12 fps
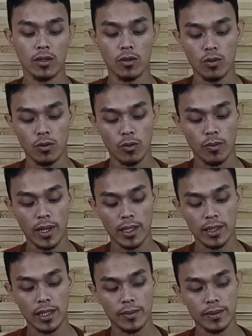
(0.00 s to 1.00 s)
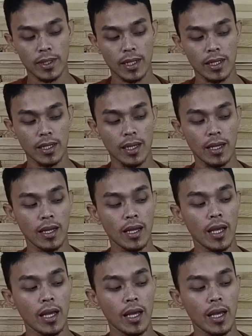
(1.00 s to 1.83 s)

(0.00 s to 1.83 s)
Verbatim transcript: Tuh, mantap sekali ya.